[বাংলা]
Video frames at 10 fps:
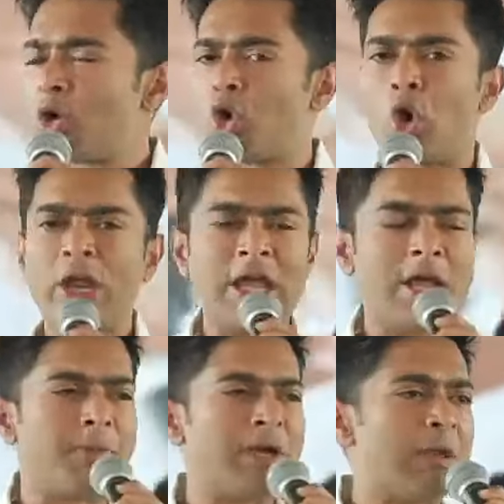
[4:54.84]

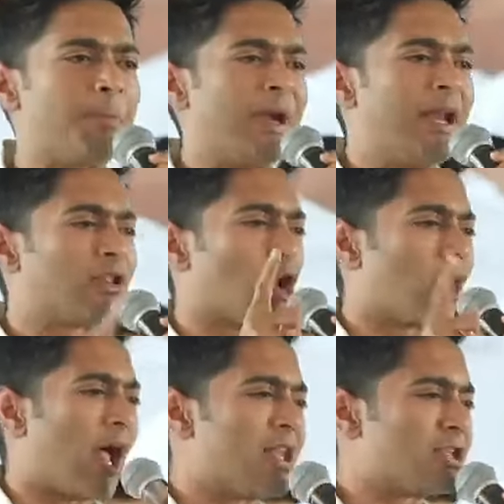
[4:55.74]
গরিব নিপীড়িত
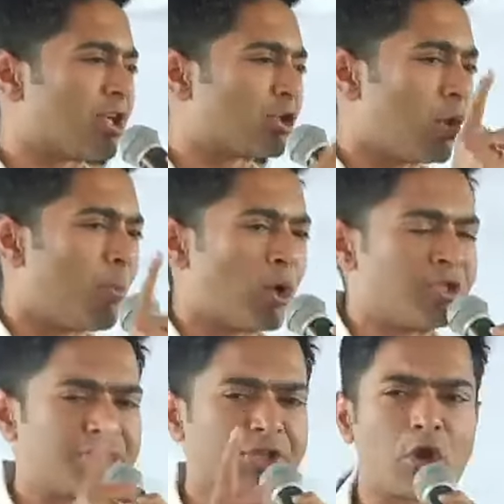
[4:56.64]
লাঞ্ছিত
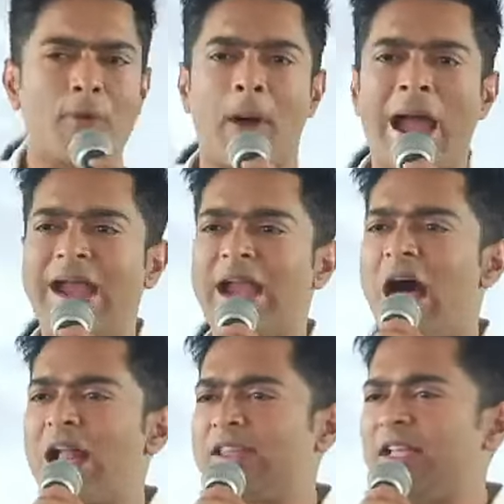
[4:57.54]
বঞ্চিত মায়েরা
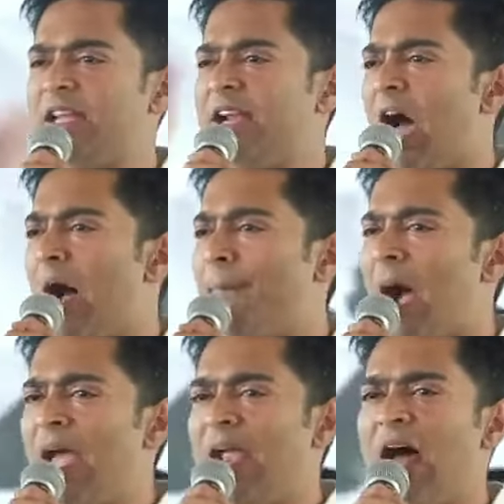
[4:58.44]
দিদিরা
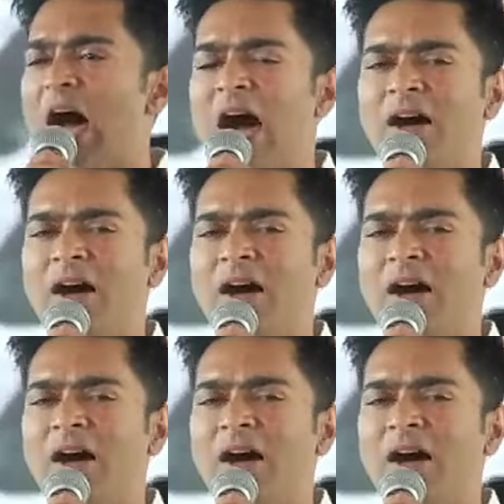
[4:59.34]
ভাইয়েরা